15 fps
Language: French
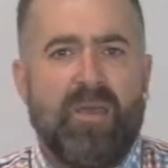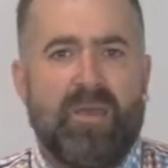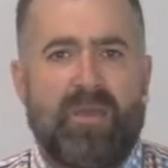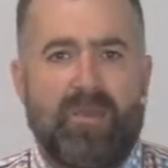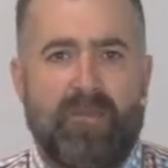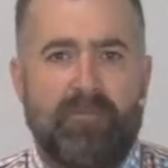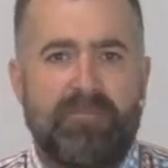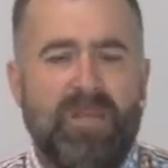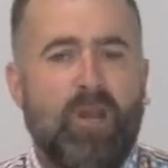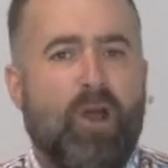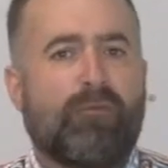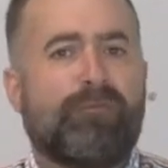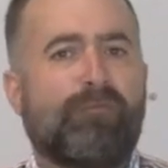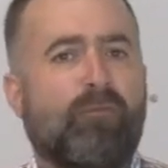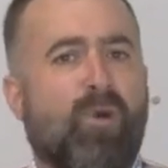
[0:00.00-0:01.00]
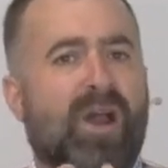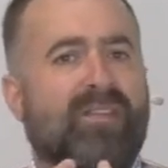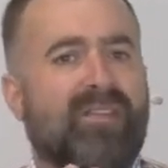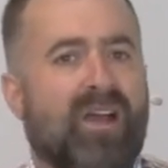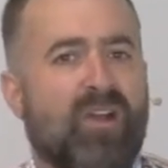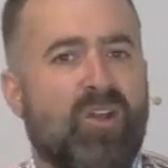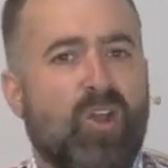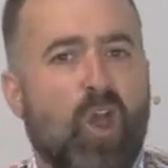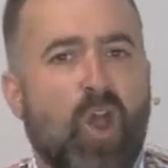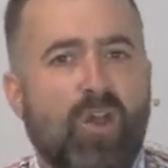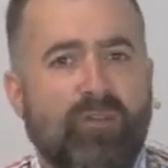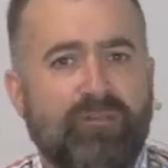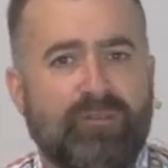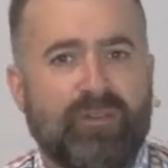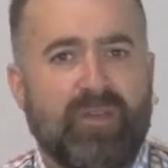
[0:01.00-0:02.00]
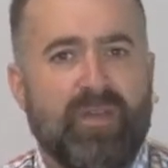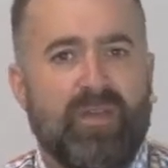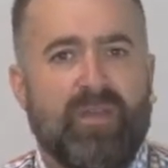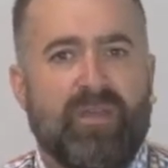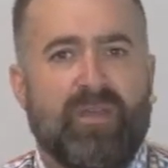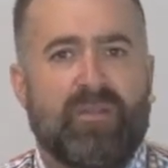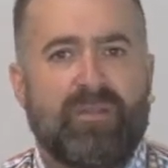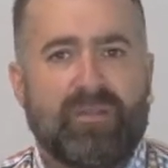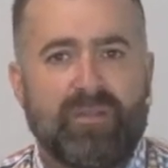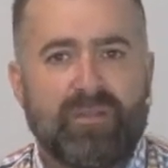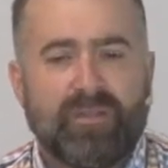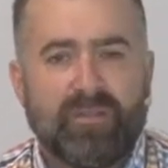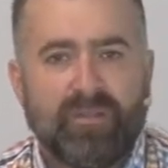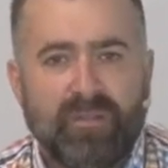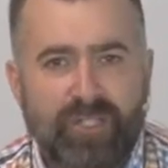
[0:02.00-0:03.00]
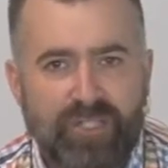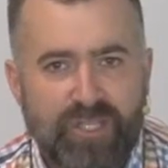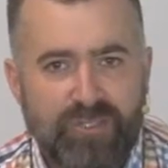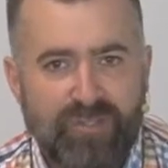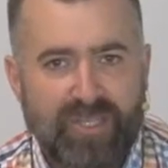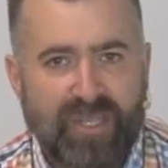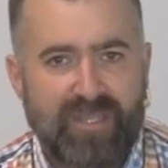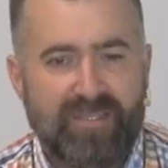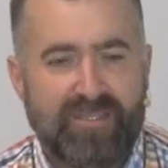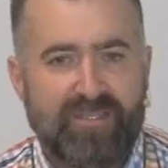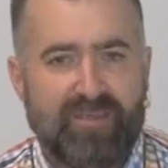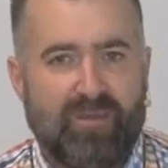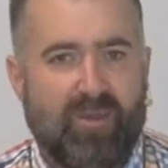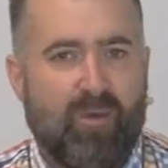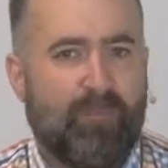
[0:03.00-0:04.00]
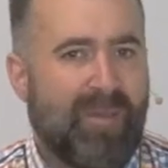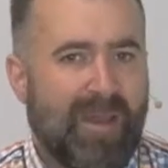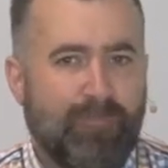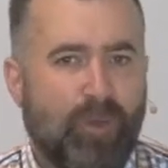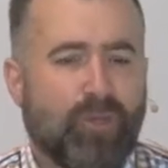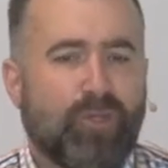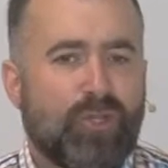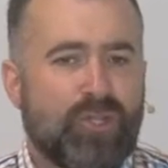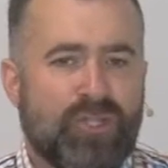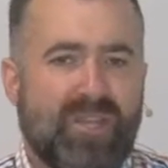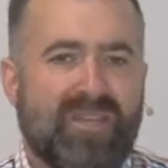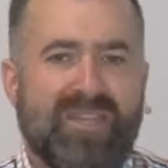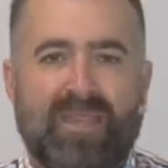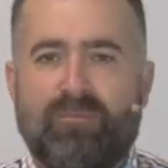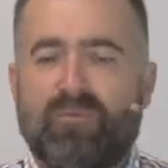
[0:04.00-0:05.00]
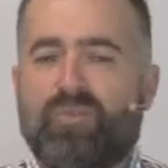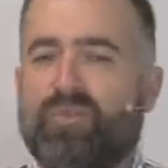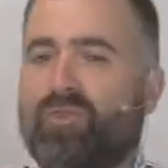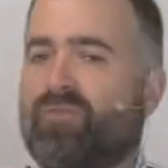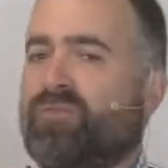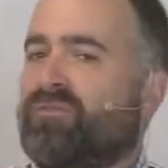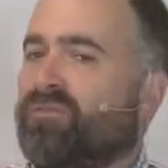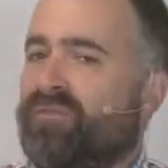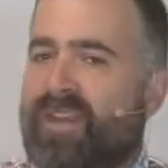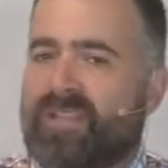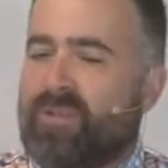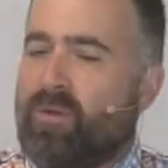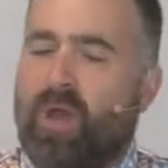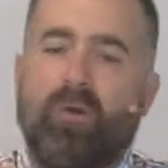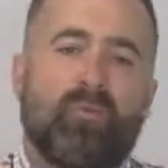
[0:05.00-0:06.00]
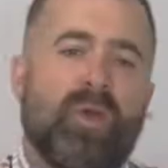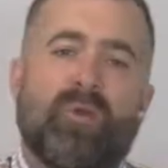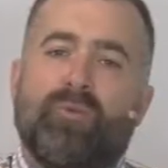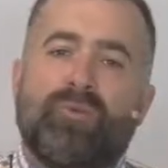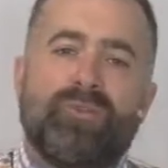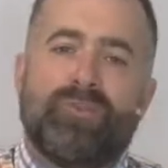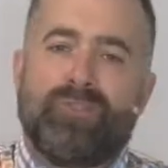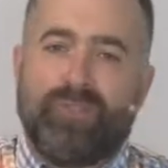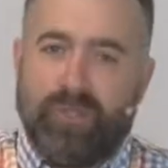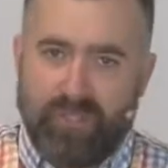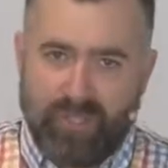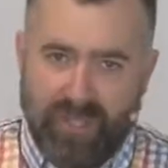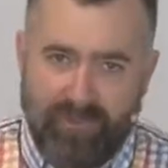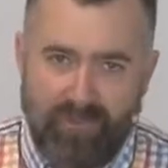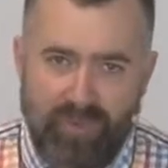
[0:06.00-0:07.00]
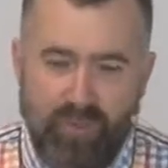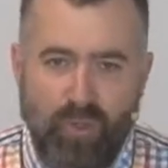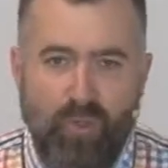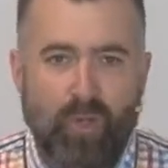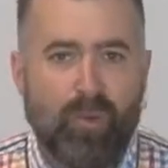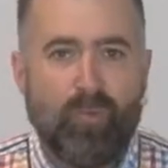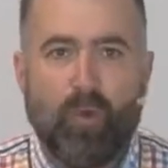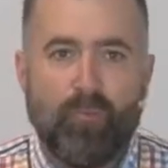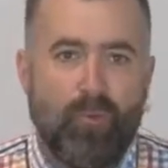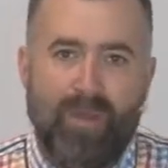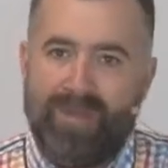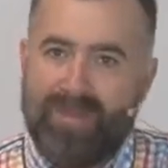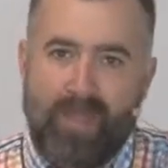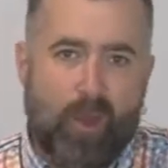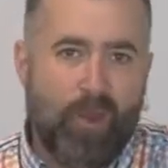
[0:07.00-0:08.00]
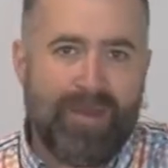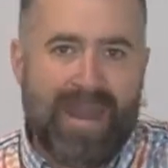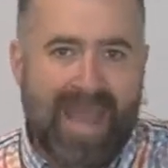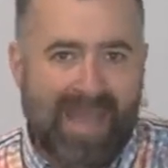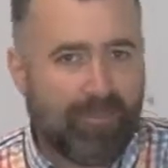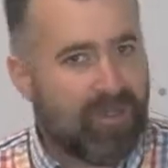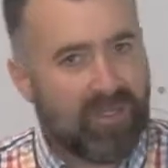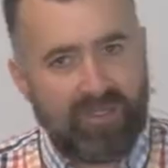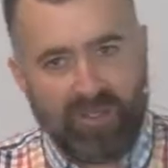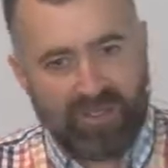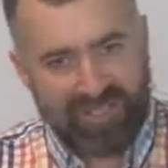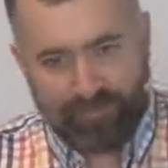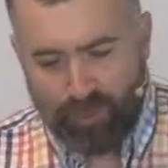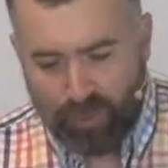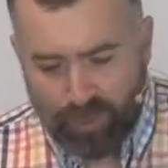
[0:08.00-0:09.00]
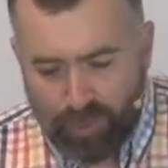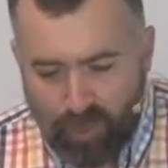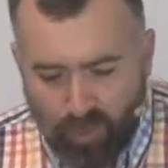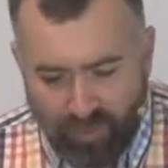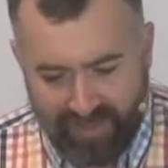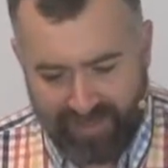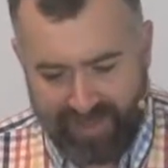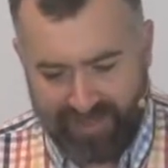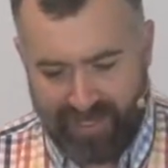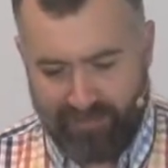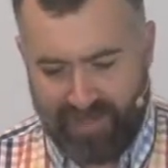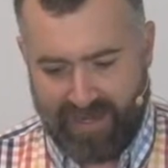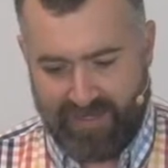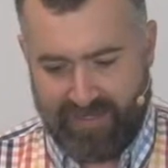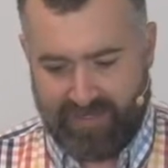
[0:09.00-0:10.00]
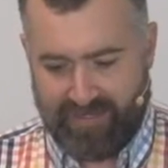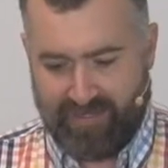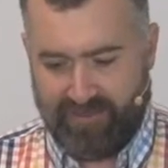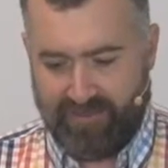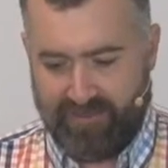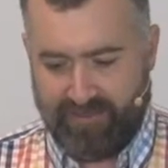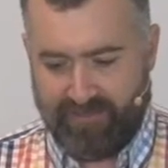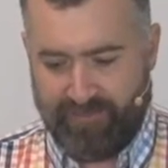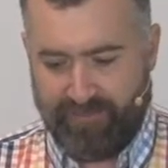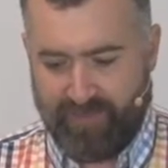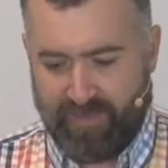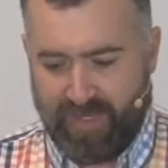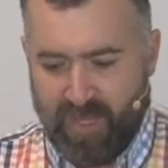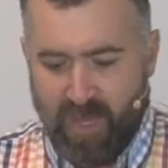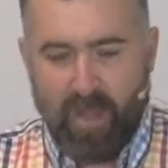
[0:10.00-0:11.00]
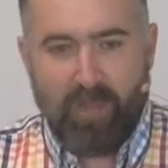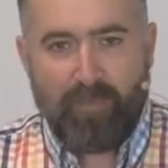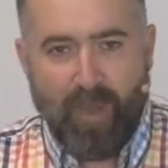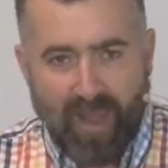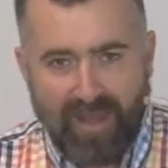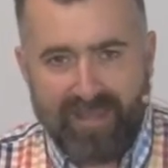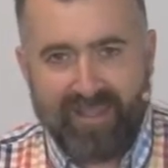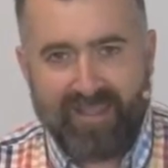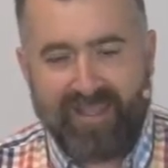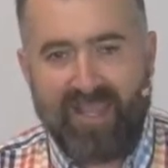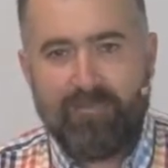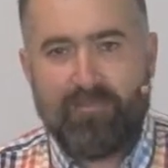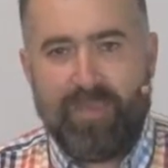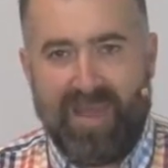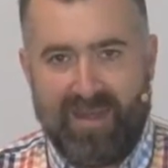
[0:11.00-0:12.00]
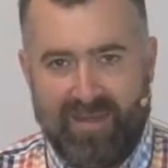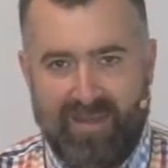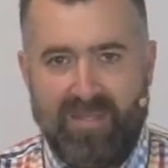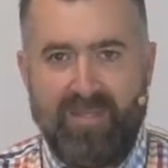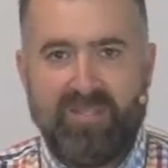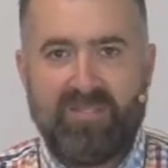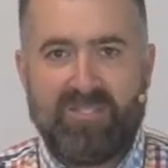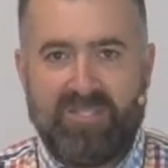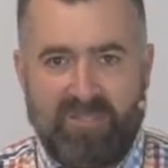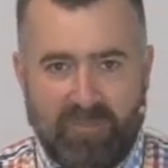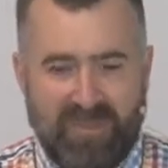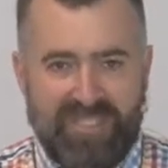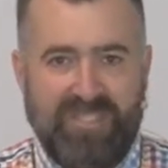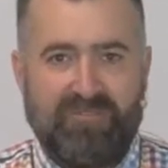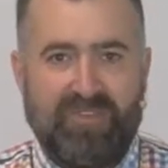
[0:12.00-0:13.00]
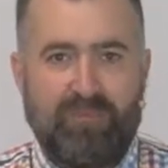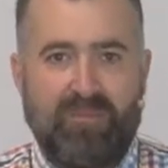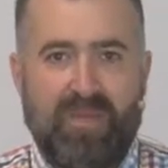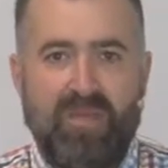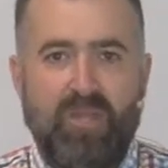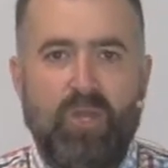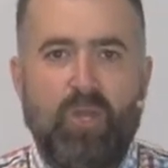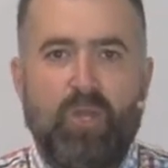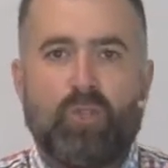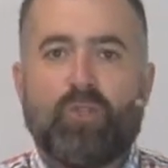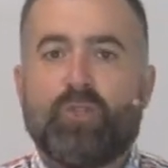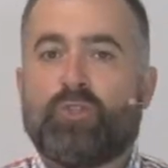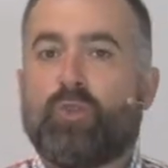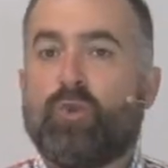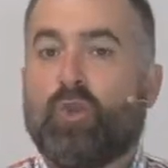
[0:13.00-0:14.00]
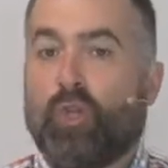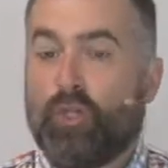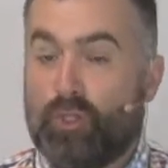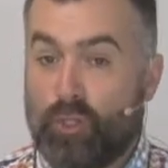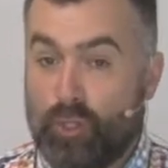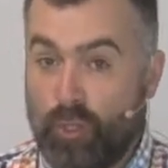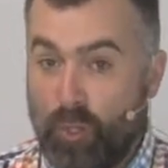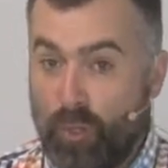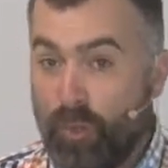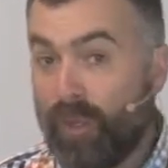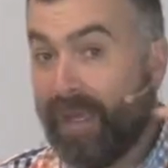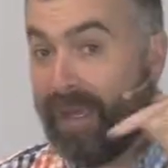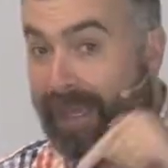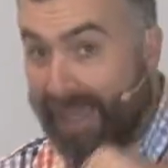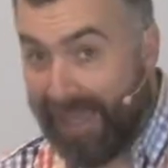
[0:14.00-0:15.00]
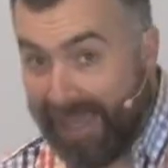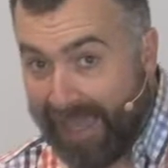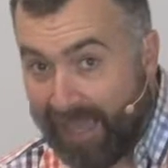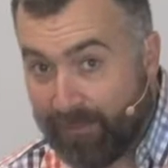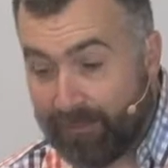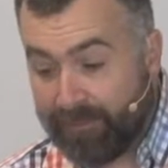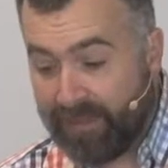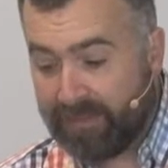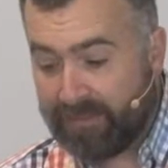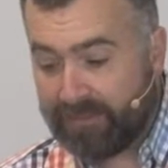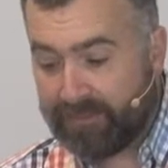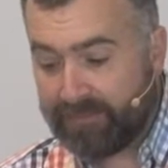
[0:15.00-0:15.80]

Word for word: euh, mis leur foi dans l'œuvre de Jésus-Christ. On ne parle pas de gens qui aiment Dieu d'une façon, ah ben oui, j'aime Dieu comme on peut aimer un arbre. C'est pas de ça qu'on est en train de parler ici. Paul est en train de parler spécifiquement de ceux que Dieu aime,